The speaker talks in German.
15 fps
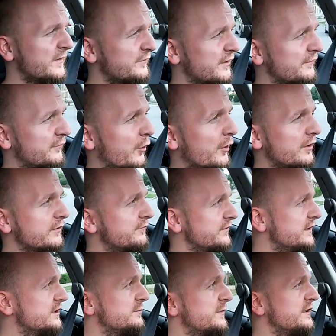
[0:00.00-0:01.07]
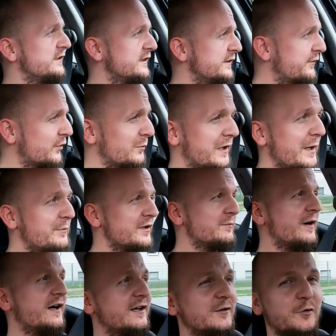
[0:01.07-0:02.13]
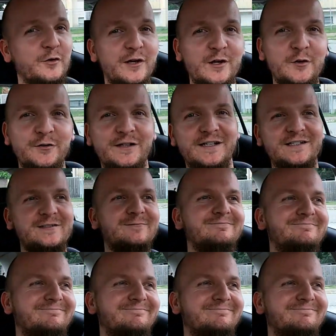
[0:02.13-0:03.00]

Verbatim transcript: verfolgen, wie ich mich hier zum Level mache oder auch nicht.